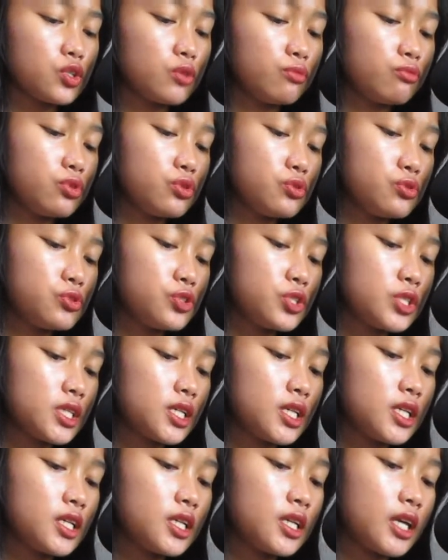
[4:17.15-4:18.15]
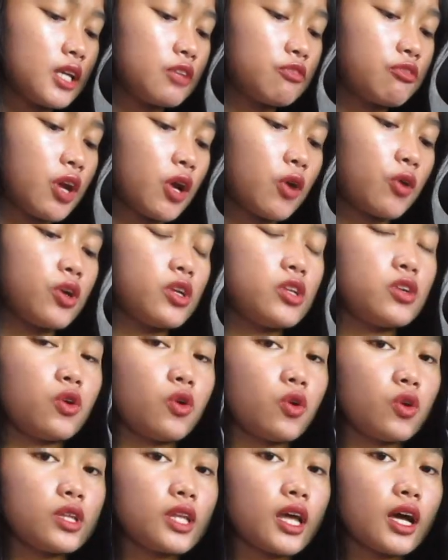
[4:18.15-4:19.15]
yung music and record
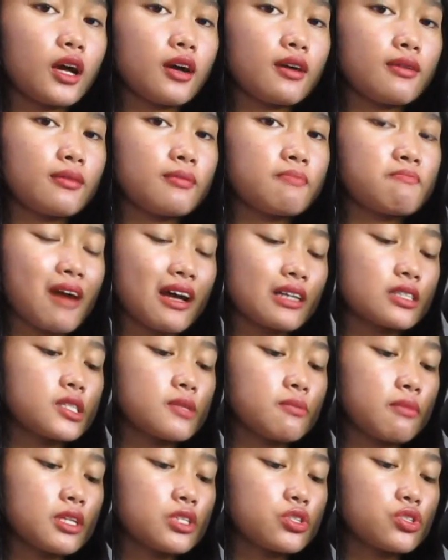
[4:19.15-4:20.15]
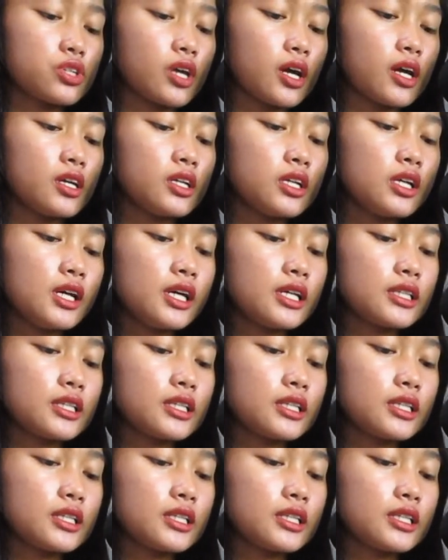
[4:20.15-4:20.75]
ko, naka-maximize siya.